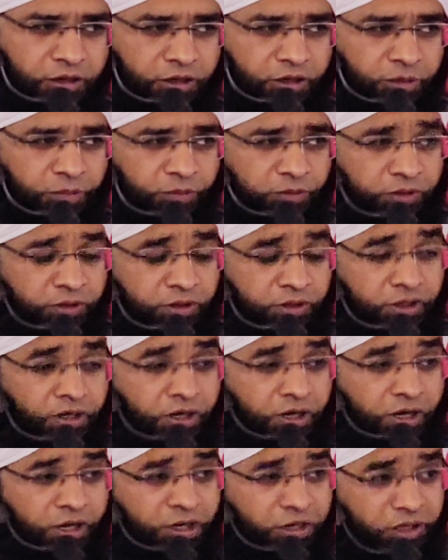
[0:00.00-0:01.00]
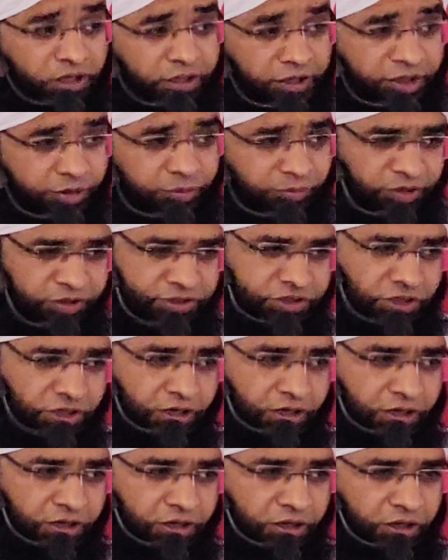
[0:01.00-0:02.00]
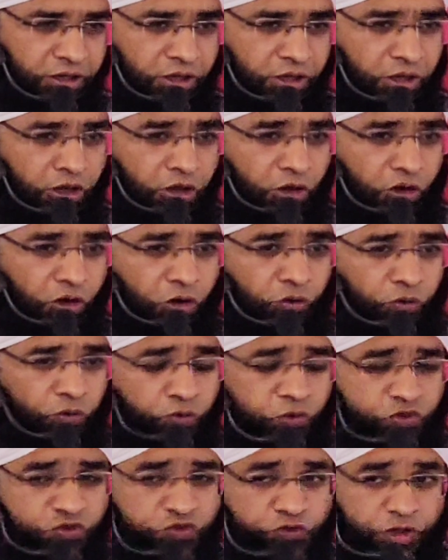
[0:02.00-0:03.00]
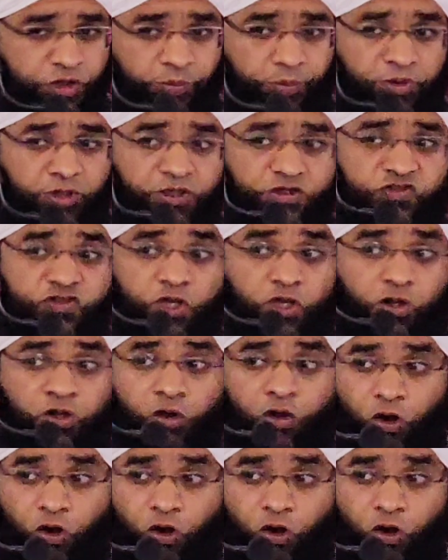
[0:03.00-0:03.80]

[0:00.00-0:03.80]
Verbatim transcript: नबी अल्लाह ने भेजा और उस नबी से